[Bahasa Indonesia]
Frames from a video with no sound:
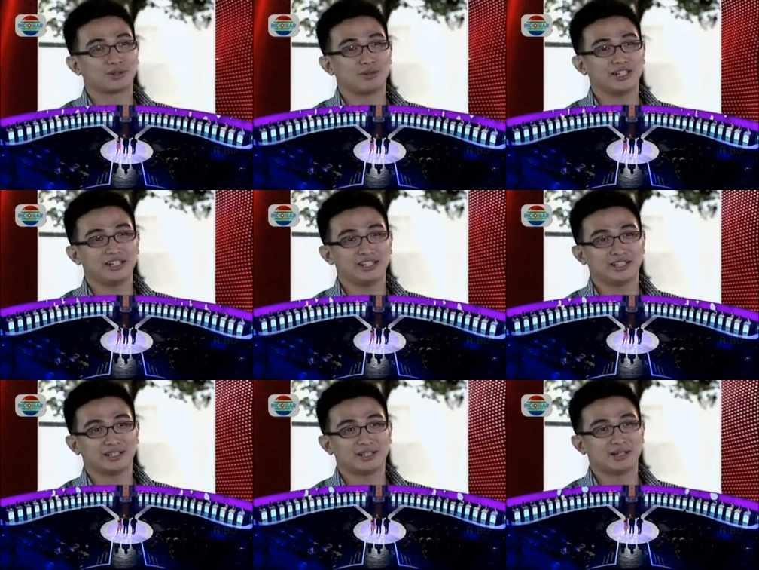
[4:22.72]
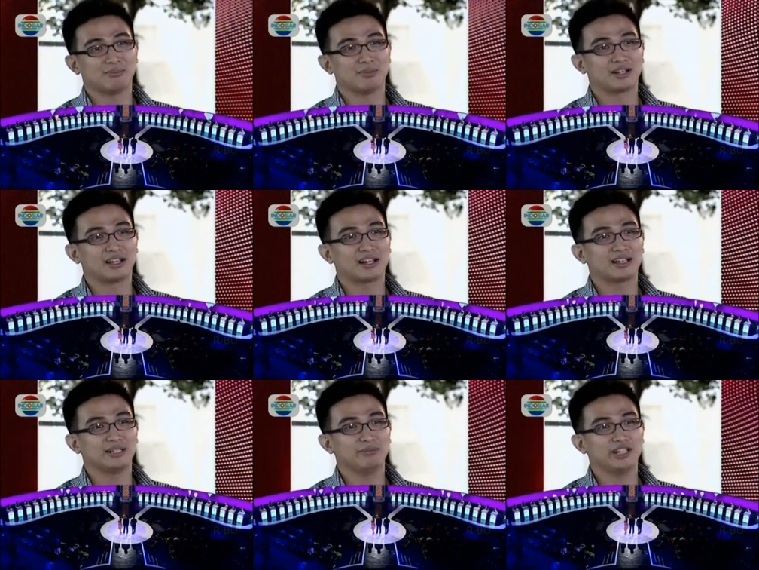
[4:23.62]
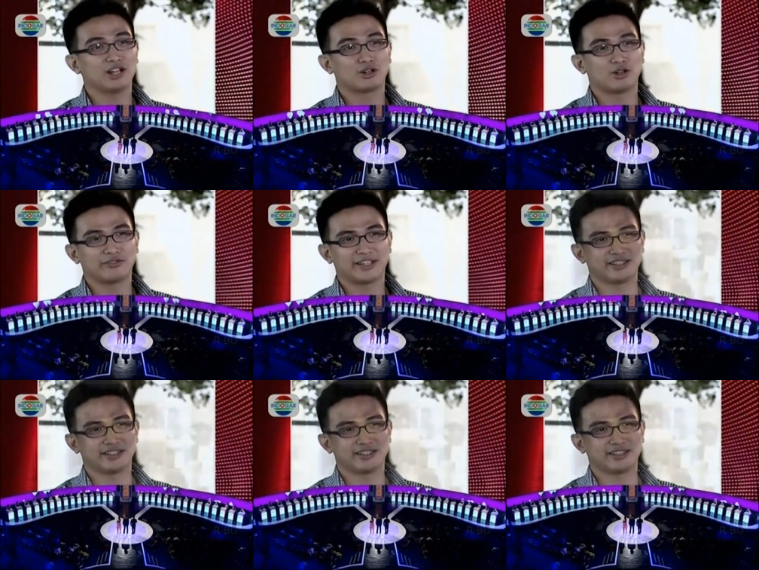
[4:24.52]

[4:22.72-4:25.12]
di Curuban ini bergerak di bidang